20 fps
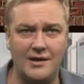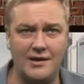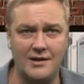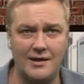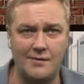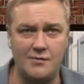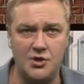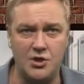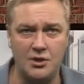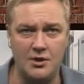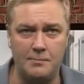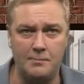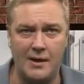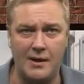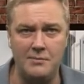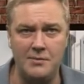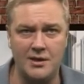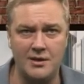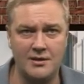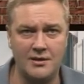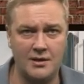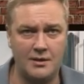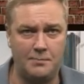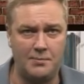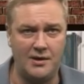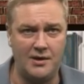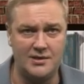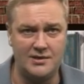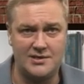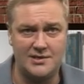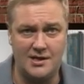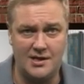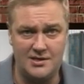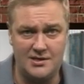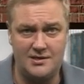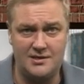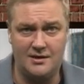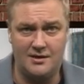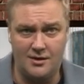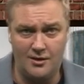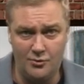годовщины Победы на полицейских